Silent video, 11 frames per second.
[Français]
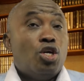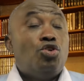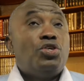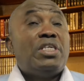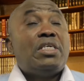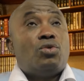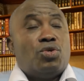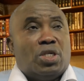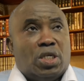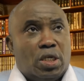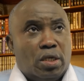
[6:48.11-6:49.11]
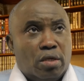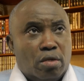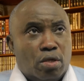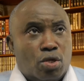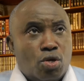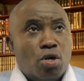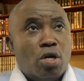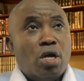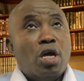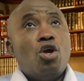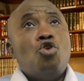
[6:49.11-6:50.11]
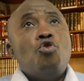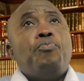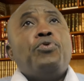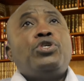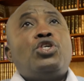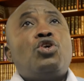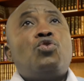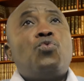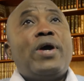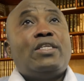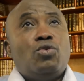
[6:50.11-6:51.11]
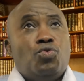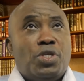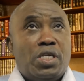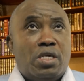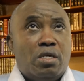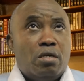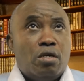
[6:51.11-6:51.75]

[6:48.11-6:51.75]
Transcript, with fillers: Je dis ceci, que l'opposition doit être unie.